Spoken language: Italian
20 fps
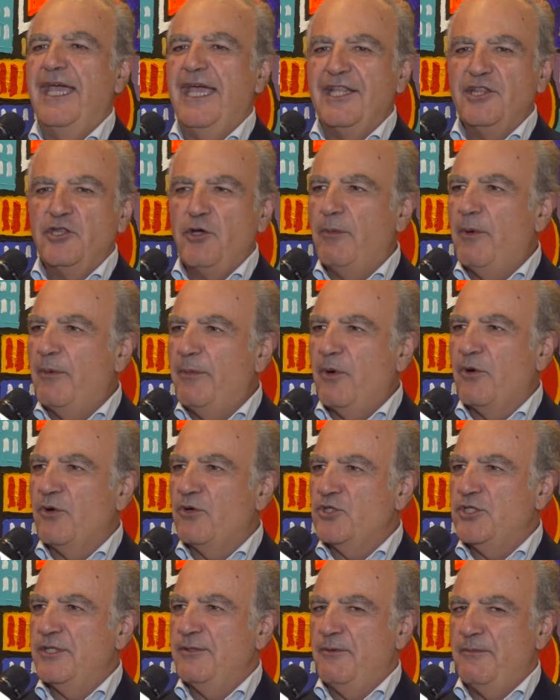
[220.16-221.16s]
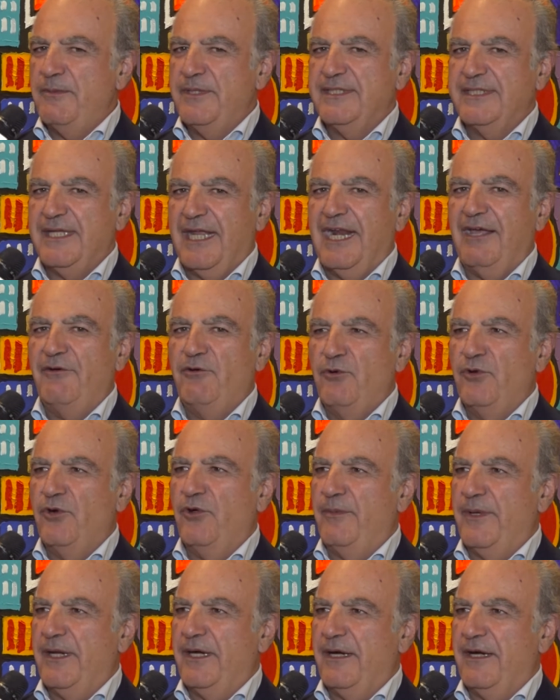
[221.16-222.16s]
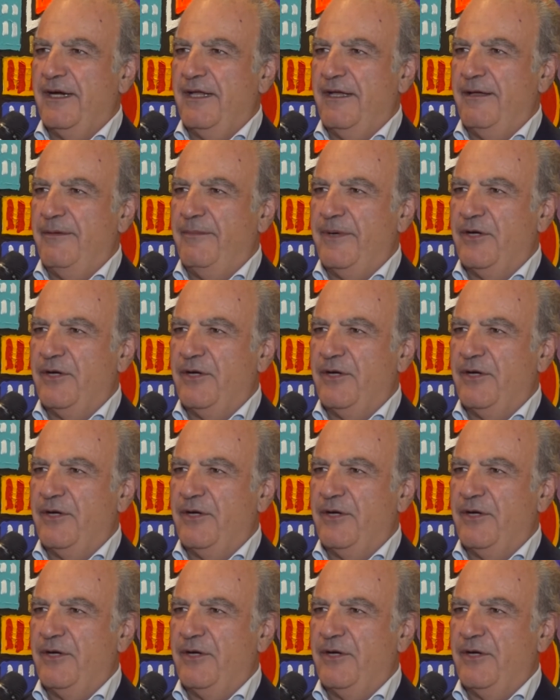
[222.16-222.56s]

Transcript: e dopo poco ci siamo messi al lavoro per,